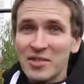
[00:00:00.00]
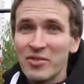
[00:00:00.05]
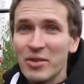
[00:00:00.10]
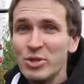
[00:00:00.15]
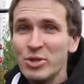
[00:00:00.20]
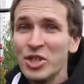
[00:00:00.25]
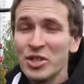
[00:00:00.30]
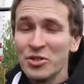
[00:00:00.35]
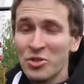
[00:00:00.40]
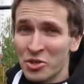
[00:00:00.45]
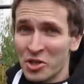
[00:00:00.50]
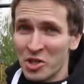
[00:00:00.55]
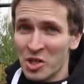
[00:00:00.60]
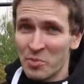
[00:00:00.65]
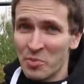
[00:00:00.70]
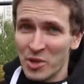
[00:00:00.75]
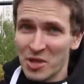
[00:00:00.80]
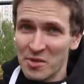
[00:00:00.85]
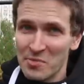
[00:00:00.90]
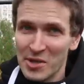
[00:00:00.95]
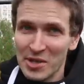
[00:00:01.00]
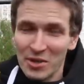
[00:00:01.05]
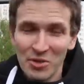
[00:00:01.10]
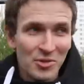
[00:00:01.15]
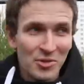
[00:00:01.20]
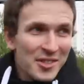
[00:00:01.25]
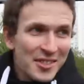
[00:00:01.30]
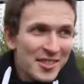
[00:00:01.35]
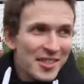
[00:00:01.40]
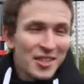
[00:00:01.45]
вообще ноги не поднимает.
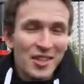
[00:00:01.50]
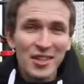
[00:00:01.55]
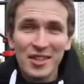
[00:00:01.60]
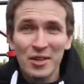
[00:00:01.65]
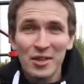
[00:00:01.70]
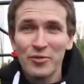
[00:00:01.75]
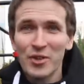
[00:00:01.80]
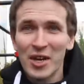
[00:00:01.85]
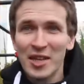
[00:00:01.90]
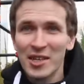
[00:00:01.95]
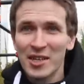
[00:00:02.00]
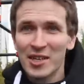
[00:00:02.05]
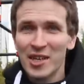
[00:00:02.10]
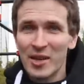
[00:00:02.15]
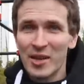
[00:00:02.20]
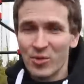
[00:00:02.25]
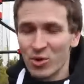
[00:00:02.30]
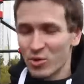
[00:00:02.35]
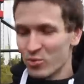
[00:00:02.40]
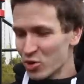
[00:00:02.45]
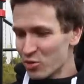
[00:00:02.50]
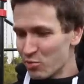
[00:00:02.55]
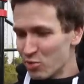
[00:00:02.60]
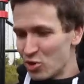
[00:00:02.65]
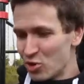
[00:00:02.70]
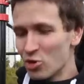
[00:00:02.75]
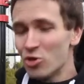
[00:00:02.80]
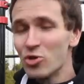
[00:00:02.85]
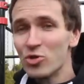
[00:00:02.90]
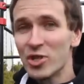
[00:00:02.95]
Он не делает рывка ногами. Он, может быть,
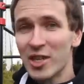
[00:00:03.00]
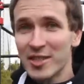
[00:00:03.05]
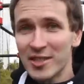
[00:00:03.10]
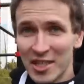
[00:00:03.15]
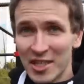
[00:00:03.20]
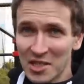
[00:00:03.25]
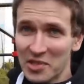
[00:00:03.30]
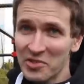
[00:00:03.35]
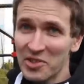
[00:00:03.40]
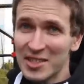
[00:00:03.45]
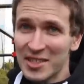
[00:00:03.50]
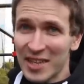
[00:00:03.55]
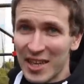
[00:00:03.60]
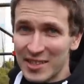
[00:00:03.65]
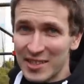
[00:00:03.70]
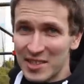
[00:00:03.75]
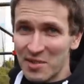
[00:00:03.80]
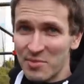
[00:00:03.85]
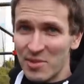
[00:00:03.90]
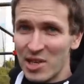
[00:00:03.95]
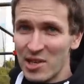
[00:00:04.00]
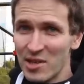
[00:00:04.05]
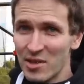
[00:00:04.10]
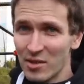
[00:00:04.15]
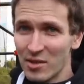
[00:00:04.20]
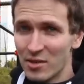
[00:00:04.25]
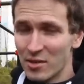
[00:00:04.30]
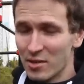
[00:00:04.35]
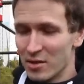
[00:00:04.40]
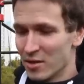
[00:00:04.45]
чуть-чуть отталкивается от земли.
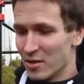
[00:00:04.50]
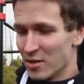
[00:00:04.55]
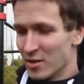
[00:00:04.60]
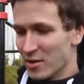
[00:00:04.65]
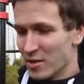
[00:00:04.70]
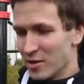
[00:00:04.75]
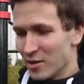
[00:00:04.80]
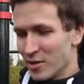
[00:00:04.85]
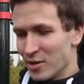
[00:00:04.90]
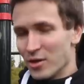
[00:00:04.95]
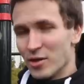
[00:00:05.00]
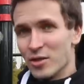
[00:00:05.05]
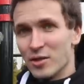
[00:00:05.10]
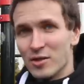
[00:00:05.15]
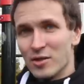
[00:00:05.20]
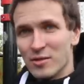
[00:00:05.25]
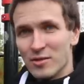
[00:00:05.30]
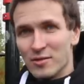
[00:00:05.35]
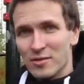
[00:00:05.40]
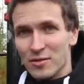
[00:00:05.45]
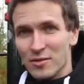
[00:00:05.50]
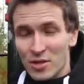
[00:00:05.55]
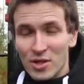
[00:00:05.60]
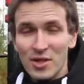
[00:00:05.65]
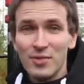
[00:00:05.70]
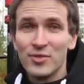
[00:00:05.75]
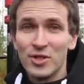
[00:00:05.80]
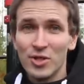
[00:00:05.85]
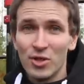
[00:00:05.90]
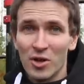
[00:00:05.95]

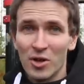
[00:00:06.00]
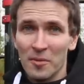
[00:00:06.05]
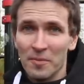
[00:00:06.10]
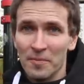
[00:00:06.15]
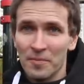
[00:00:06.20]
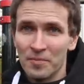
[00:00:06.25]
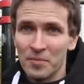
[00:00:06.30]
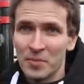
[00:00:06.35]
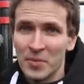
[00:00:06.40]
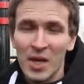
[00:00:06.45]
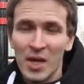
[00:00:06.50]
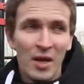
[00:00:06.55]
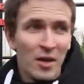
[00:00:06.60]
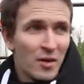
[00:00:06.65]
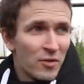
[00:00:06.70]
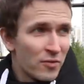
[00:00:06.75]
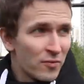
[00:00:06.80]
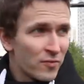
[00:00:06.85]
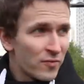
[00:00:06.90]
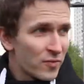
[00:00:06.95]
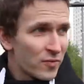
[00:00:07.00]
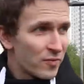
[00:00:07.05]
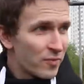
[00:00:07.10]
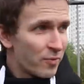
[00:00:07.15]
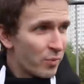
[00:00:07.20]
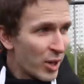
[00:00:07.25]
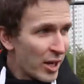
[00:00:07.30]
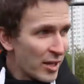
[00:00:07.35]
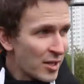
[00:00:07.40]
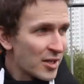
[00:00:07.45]
И все.
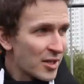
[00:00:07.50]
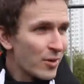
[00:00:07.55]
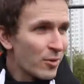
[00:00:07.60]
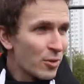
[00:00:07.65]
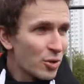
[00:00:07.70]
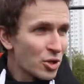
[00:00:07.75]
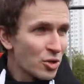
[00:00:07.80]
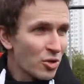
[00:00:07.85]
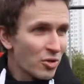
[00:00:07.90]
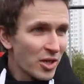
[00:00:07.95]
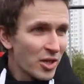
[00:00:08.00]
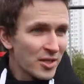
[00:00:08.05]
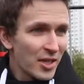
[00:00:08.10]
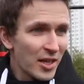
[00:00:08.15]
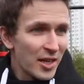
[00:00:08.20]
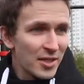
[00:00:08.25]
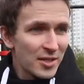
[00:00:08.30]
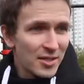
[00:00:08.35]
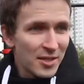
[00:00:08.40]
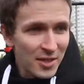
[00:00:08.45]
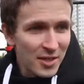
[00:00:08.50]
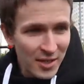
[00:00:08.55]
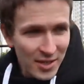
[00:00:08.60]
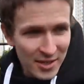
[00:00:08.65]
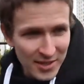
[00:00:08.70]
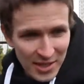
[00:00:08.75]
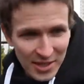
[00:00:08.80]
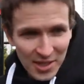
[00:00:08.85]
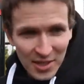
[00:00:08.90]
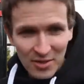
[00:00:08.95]
В плане того, что касается
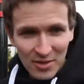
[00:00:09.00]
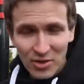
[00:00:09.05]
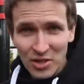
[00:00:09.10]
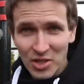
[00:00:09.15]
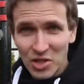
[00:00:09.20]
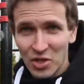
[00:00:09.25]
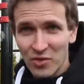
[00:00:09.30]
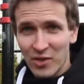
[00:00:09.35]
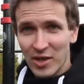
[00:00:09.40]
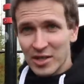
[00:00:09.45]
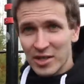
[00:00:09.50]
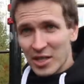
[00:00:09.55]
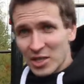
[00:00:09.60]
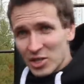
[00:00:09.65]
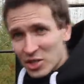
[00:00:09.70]
закидывания живота,